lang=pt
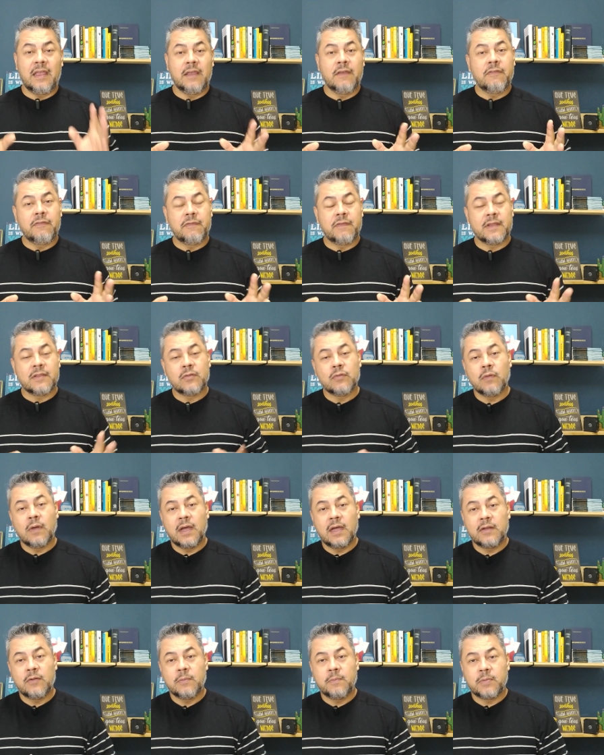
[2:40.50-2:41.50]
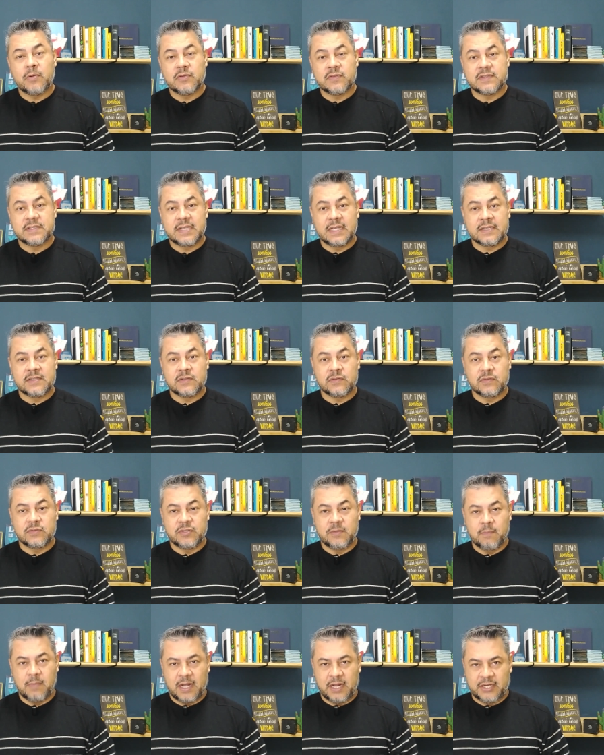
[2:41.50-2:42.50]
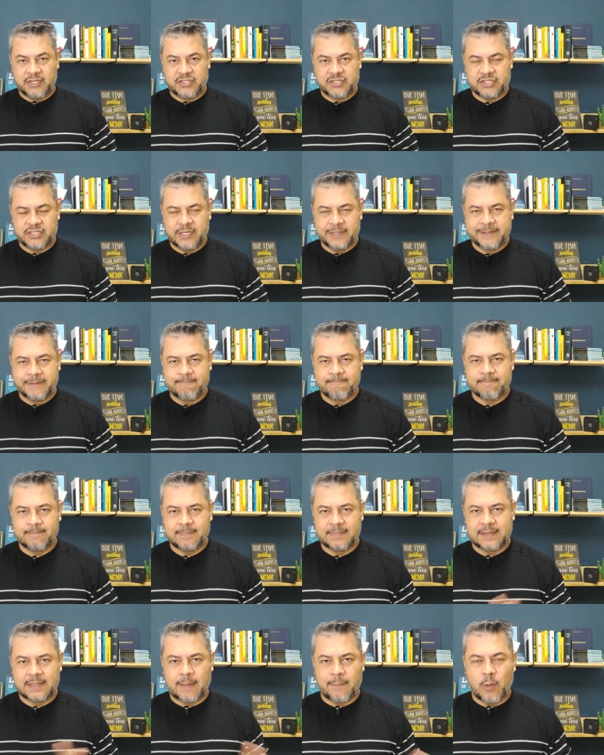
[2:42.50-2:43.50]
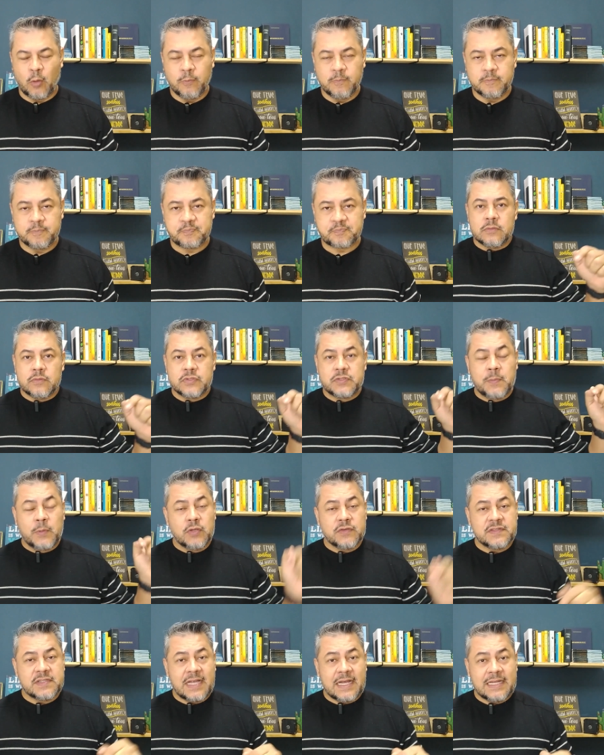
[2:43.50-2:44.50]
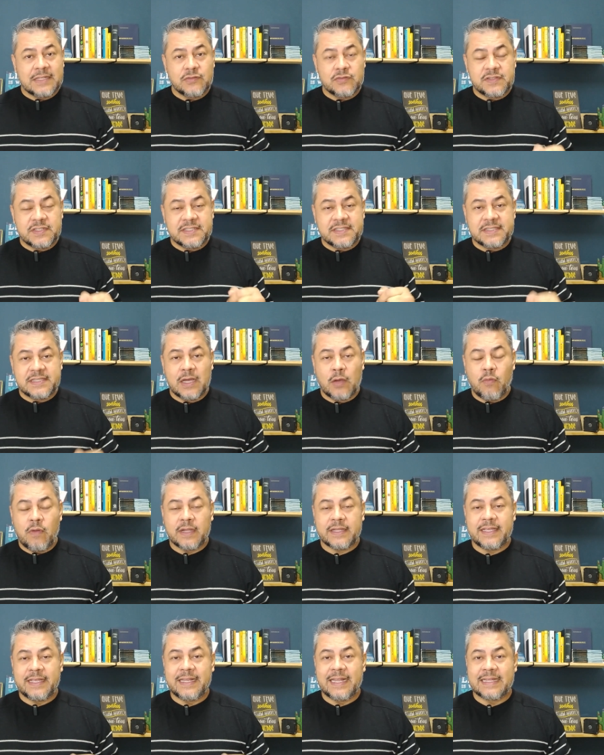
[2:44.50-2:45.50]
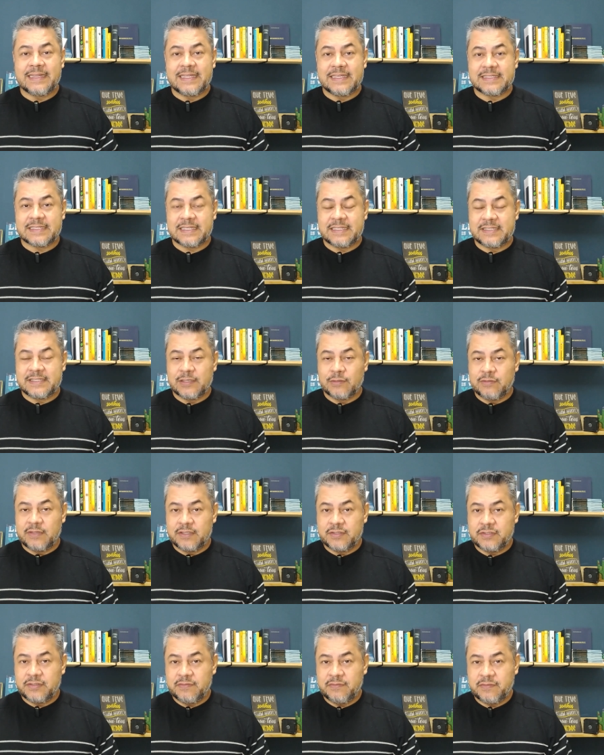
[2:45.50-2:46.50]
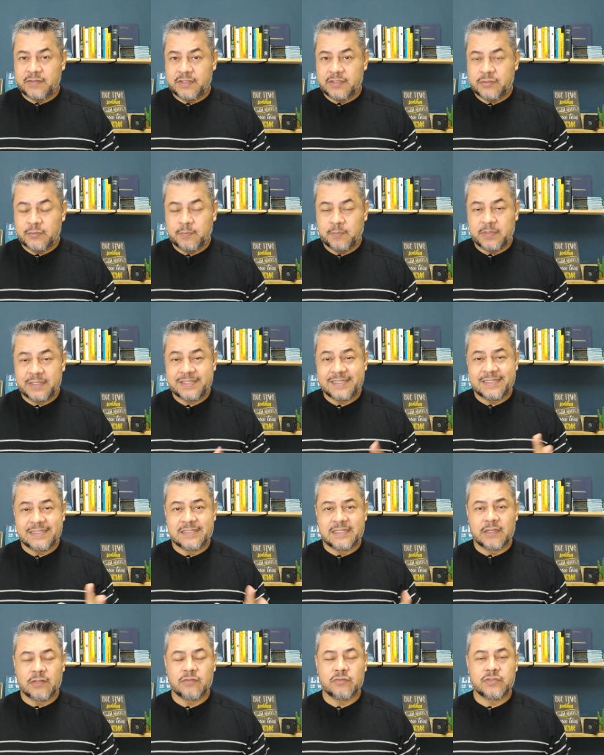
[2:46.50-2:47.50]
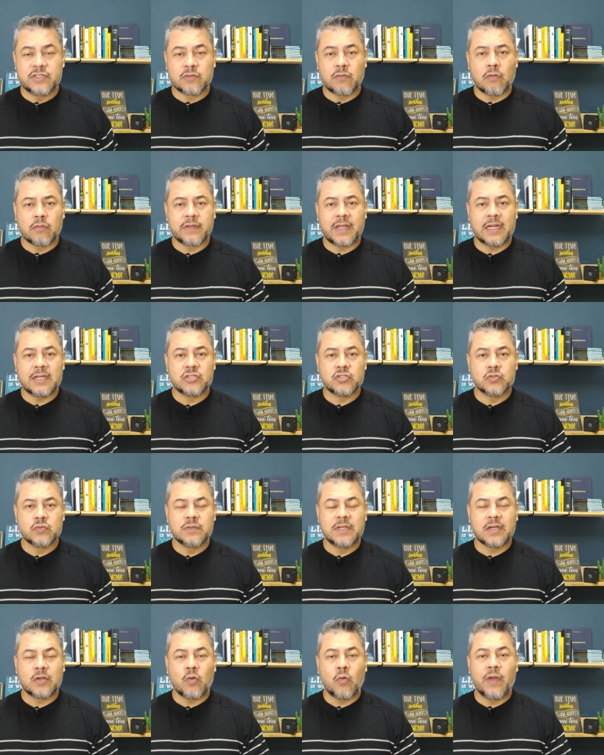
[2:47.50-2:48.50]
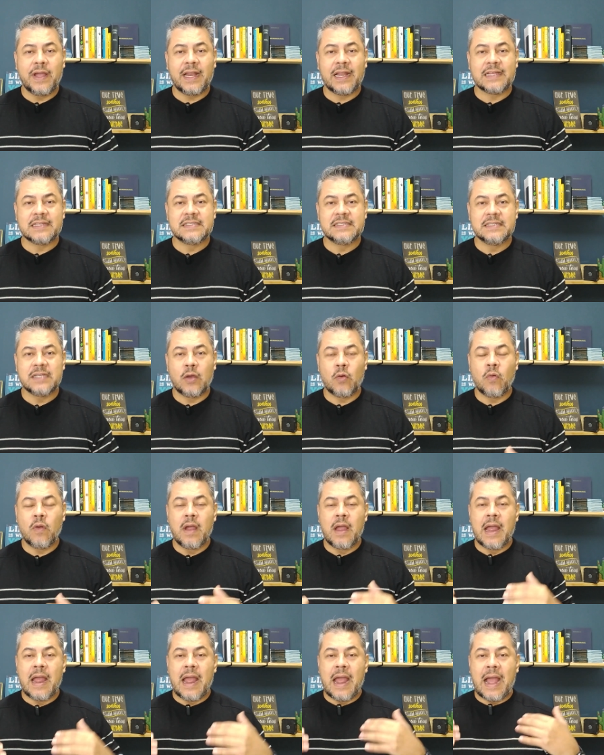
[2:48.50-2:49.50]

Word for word: efetuar o processo de baixa, tá bom? Os meus dados estão aqui na descrição deste vídeo, precisando de qualquer ajuda com relação